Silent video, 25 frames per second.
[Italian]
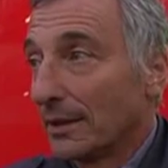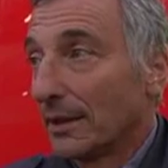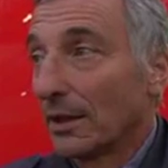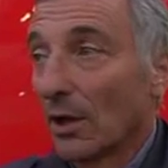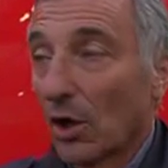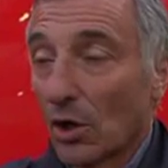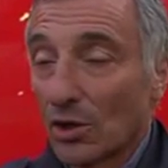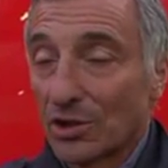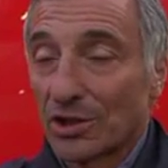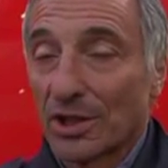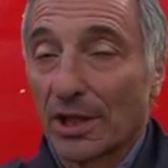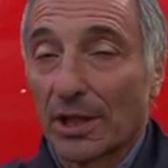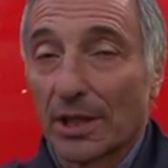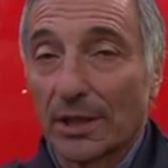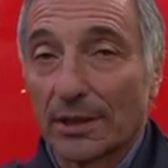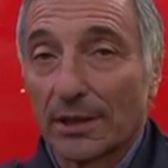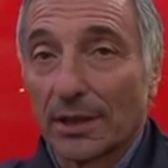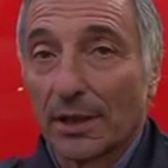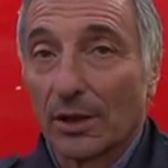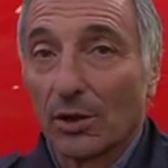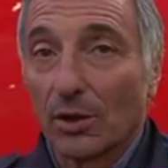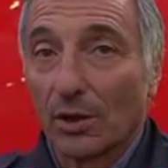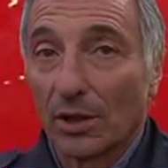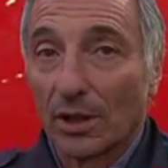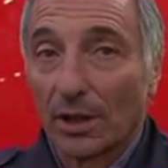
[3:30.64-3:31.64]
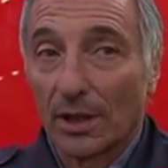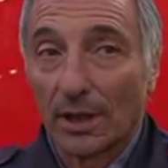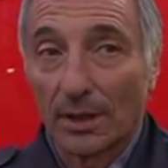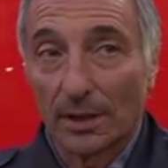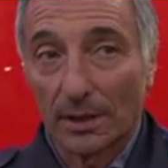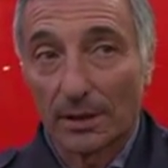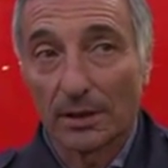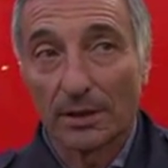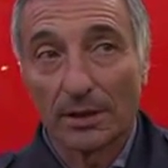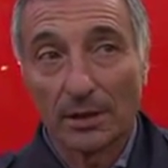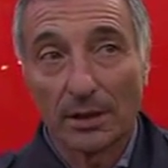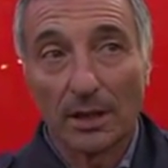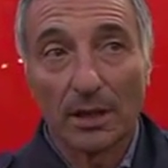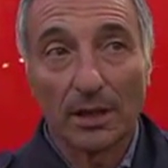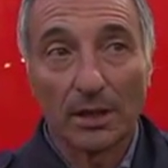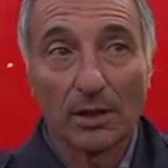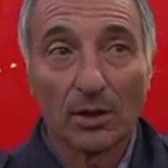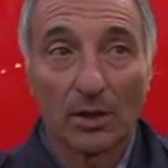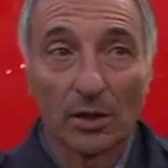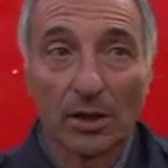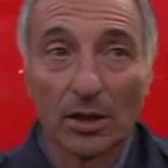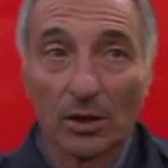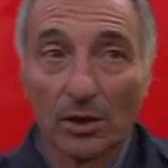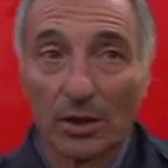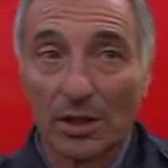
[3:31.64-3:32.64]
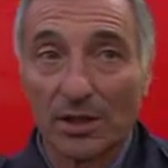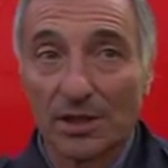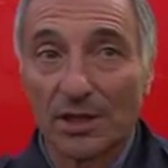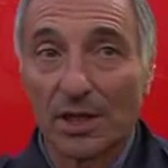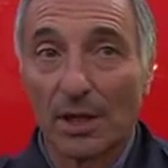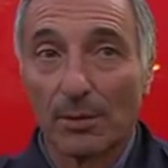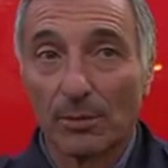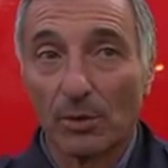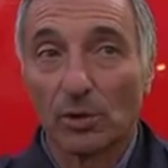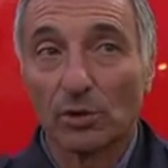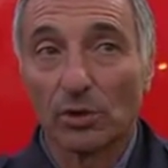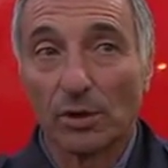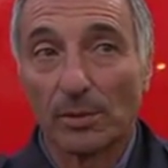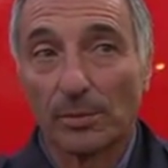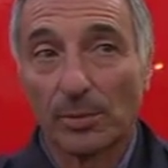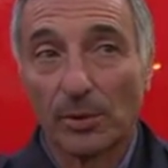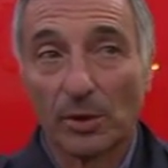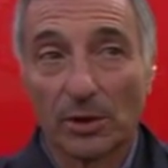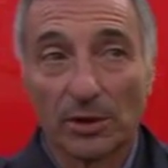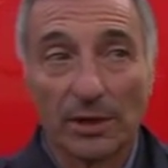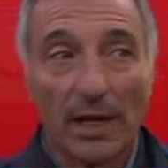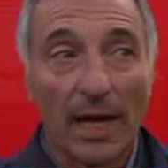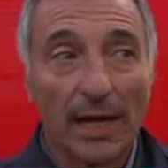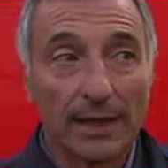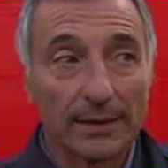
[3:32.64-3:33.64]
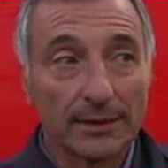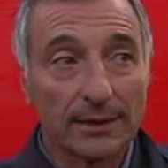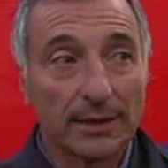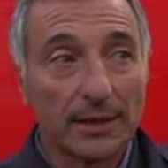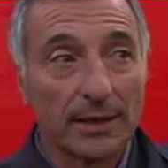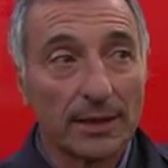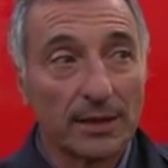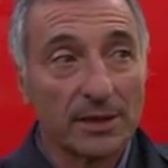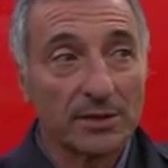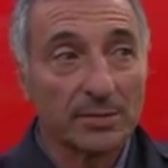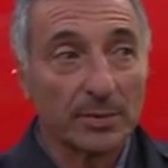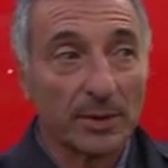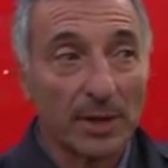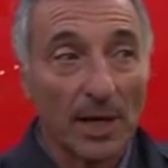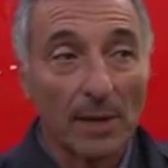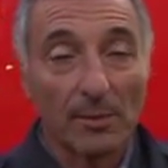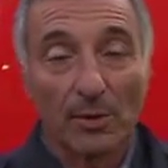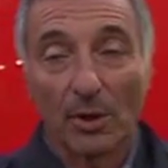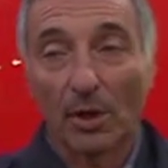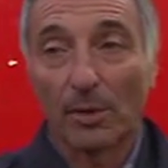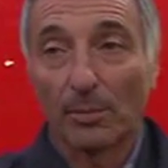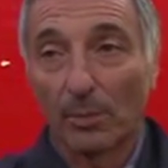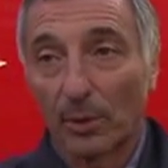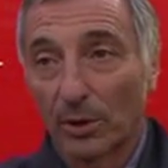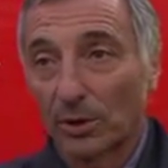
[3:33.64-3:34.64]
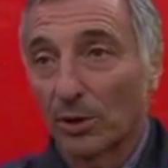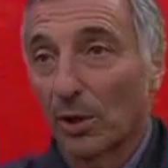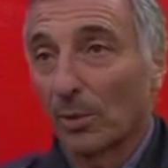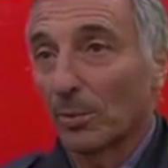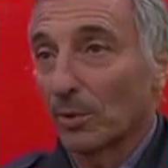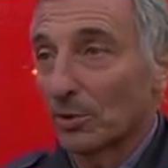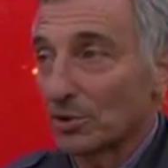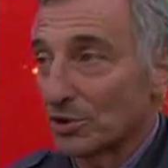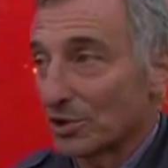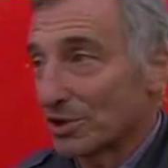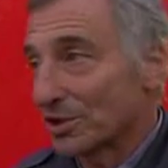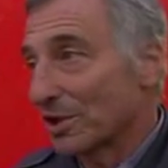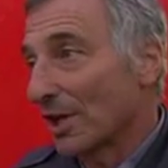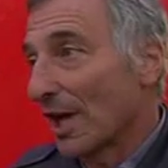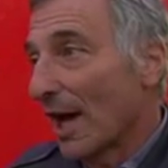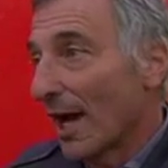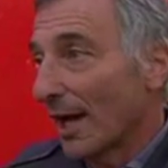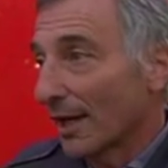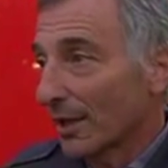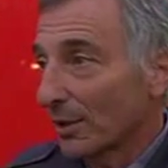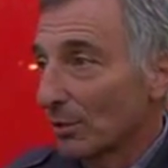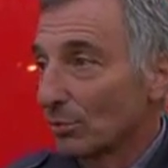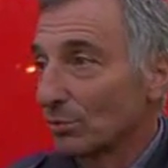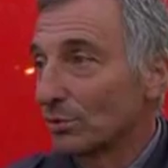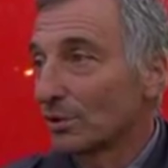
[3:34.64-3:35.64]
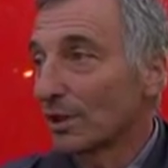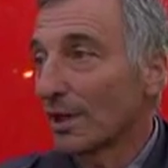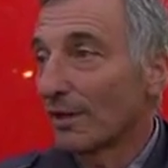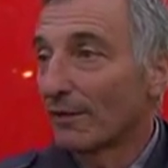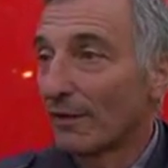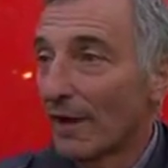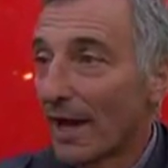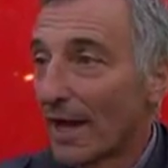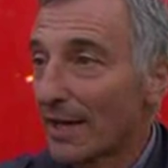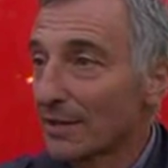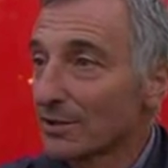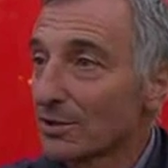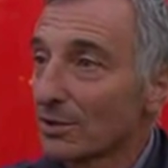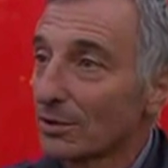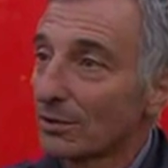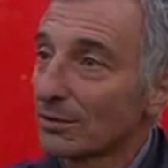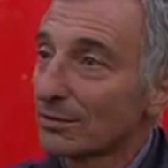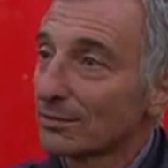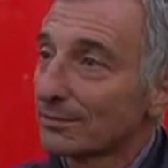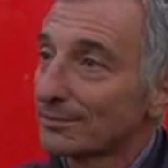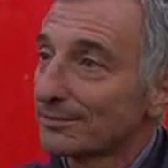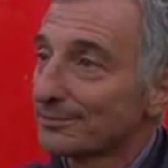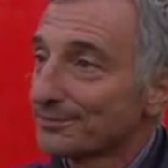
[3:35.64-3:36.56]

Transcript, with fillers: di grosse categorie. Io credo che sia molto importante e speriamo che poi dopo ci sia anche un travaso